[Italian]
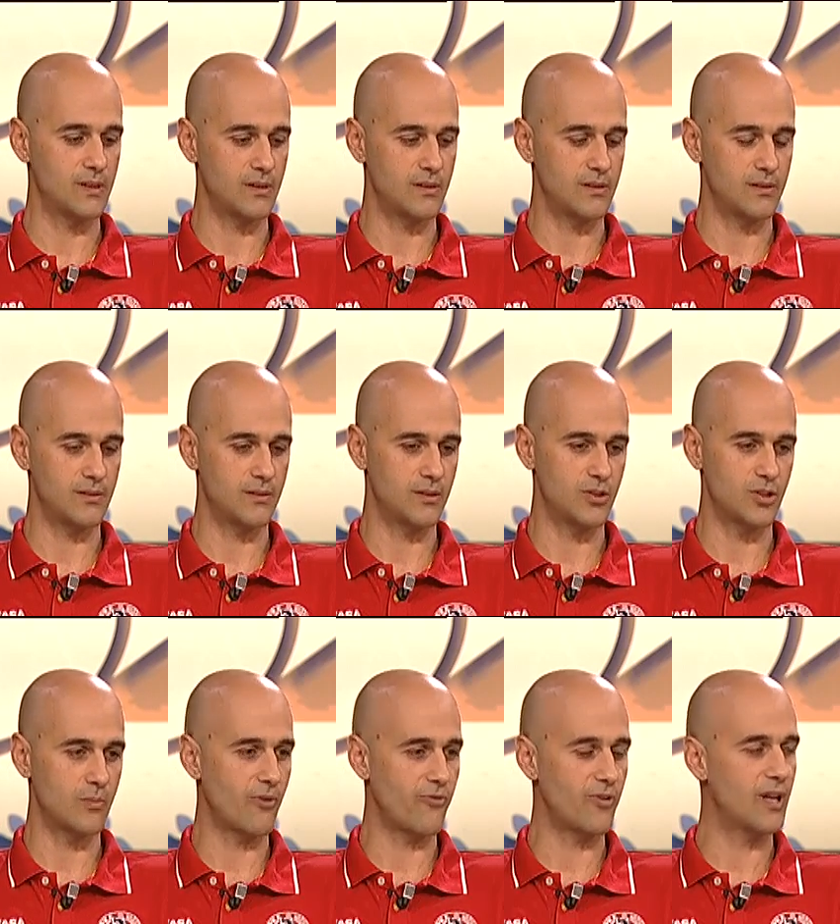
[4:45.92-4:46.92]

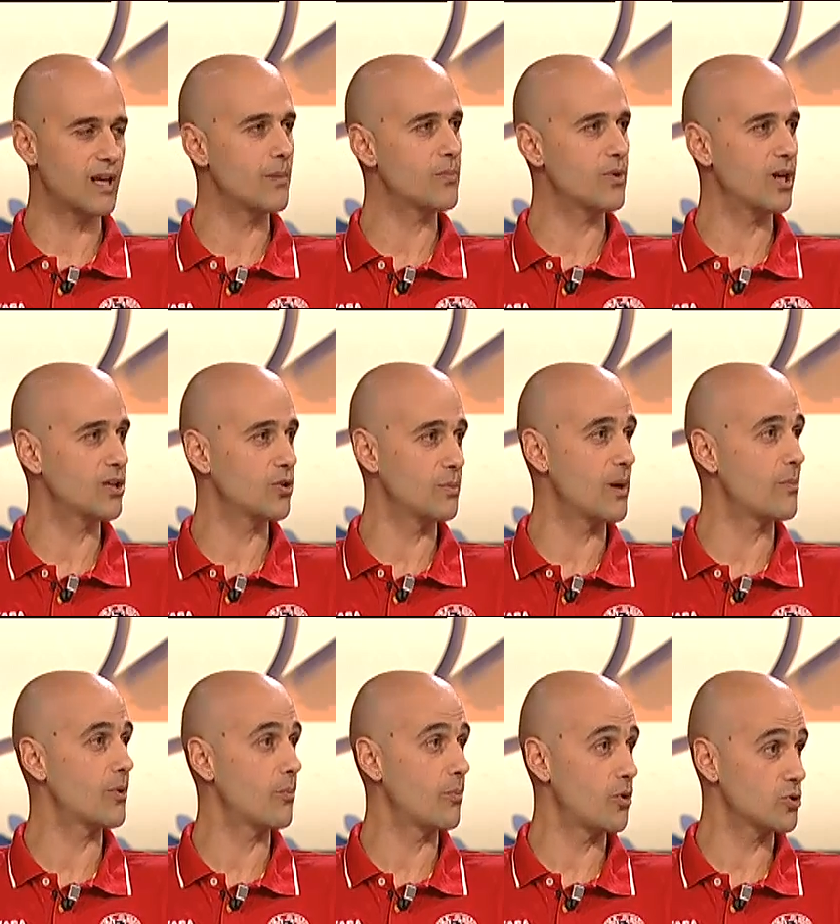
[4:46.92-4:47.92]
diciamo, a fine campionato mi ha
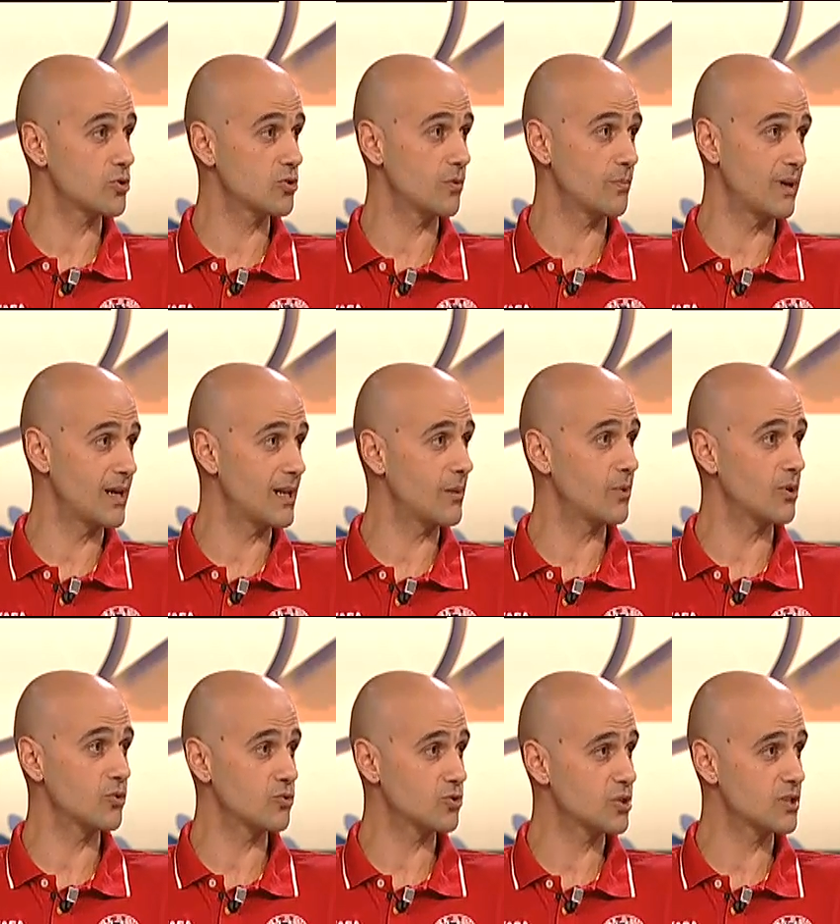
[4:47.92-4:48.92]
proposto per il
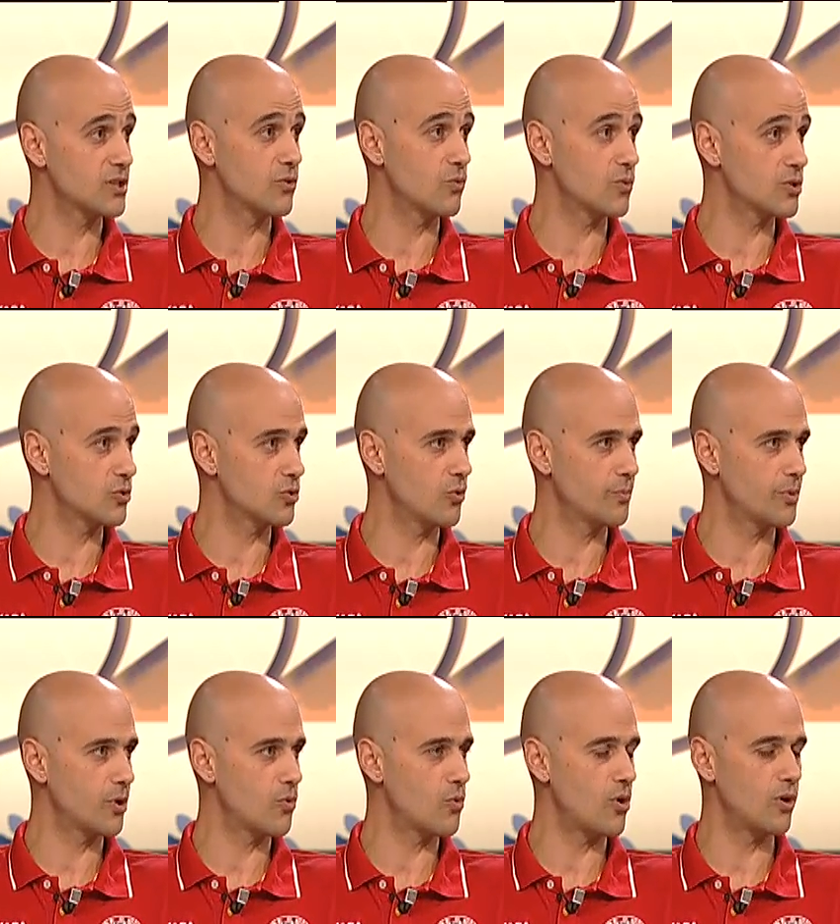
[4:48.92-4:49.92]
campionato successivo questo
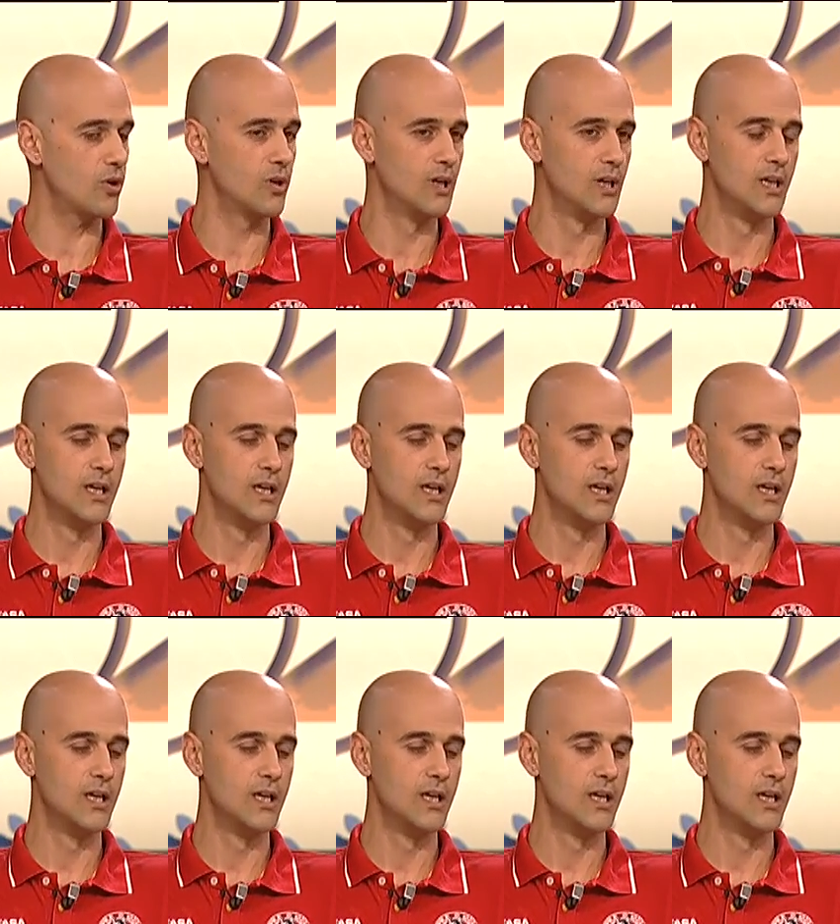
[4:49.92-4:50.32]
doppio ruolo.